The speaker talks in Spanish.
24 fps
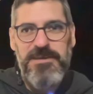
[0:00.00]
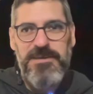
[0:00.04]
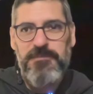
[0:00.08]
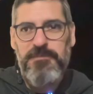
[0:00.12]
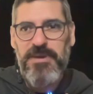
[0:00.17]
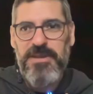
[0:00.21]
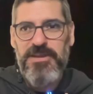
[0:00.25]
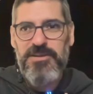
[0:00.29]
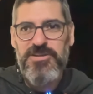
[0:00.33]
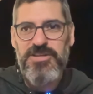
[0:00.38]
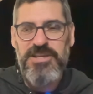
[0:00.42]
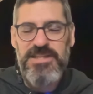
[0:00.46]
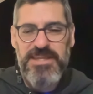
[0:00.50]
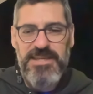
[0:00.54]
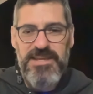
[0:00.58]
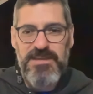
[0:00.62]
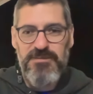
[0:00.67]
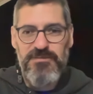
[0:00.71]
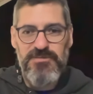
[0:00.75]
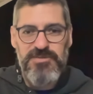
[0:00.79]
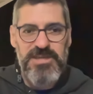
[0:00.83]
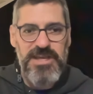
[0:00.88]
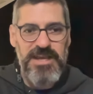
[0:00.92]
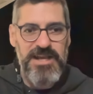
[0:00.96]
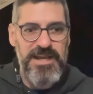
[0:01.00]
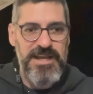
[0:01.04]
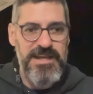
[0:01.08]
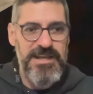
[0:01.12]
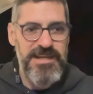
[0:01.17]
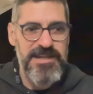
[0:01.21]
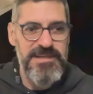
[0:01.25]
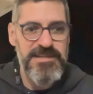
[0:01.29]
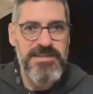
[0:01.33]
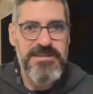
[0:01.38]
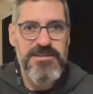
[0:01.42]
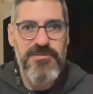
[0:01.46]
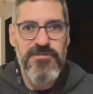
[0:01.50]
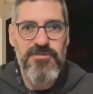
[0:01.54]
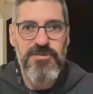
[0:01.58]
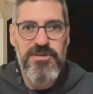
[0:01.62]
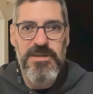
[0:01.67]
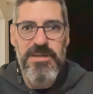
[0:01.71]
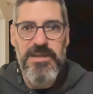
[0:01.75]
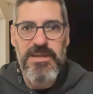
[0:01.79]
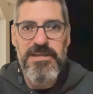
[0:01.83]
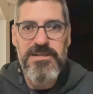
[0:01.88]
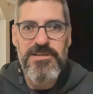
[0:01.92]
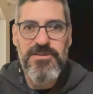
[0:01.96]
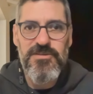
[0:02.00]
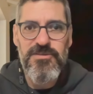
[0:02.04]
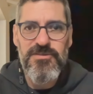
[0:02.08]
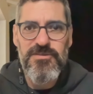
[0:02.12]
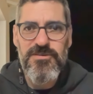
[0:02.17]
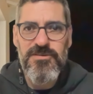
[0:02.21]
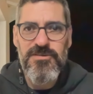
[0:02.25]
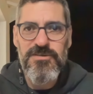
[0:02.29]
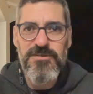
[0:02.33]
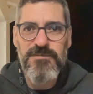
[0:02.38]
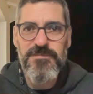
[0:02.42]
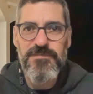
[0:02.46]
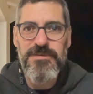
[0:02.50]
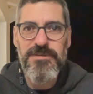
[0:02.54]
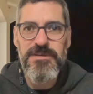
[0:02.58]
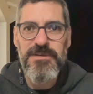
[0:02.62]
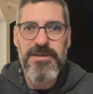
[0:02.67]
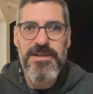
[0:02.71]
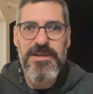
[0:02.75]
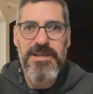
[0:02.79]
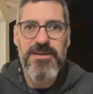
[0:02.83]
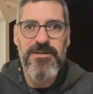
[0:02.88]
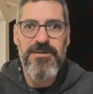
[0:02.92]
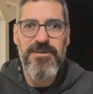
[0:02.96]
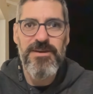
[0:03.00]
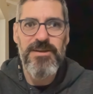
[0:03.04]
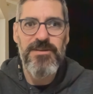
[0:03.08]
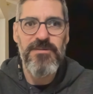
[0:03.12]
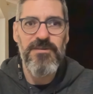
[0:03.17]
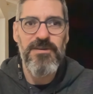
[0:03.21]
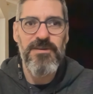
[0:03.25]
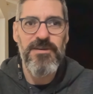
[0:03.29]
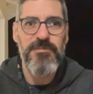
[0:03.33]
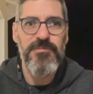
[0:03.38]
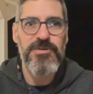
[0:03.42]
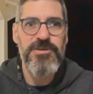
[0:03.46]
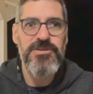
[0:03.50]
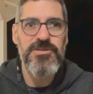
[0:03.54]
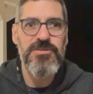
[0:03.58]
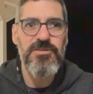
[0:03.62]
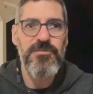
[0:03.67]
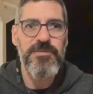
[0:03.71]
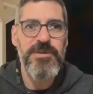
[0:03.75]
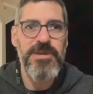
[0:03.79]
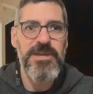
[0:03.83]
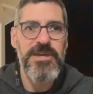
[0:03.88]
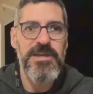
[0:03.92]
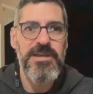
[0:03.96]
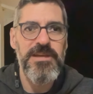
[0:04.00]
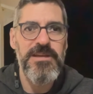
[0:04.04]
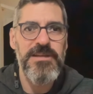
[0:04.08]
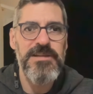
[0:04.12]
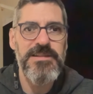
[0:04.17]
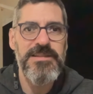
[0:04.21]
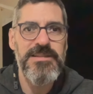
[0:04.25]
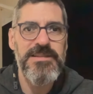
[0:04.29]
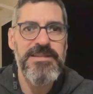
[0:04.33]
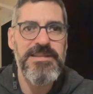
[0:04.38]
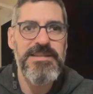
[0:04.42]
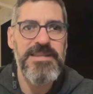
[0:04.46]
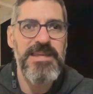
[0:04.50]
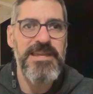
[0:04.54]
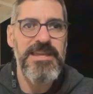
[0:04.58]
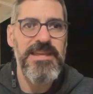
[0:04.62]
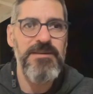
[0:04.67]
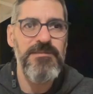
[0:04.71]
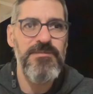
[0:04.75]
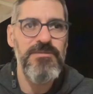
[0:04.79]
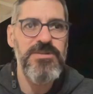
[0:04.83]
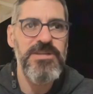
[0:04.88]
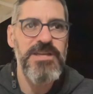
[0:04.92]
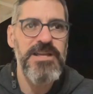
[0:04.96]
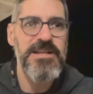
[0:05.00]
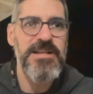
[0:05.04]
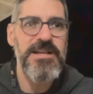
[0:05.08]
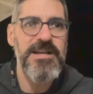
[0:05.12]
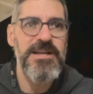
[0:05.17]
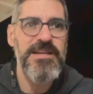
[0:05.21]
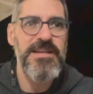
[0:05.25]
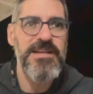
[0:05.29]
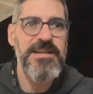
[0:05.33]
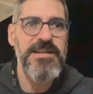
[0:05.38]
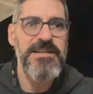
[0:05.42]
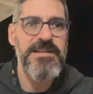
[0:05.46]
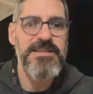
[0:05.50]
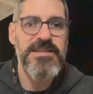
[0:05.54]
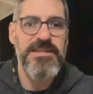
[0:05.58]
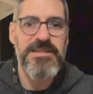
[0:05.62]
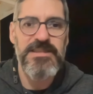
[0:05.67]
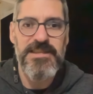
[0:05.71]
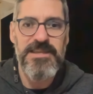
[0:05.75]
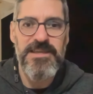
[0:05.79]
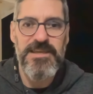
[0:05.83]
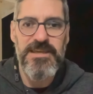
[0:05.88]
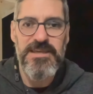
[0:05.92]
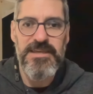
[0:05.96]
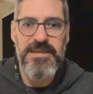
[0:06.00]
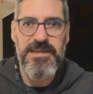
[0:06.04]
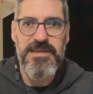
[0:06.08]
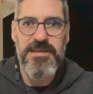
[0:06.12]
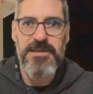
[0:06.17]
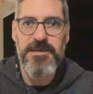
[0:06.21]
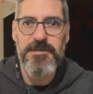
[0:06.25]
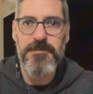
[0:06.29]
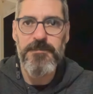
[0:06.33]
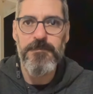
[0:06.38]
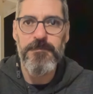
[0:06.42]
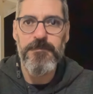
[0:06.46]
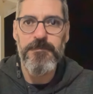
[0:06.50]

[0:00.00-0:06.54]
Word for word: Pero sí tenía muchas ganas, uy, esto creo que no lo he puesto bien, tenía muchas ganas de...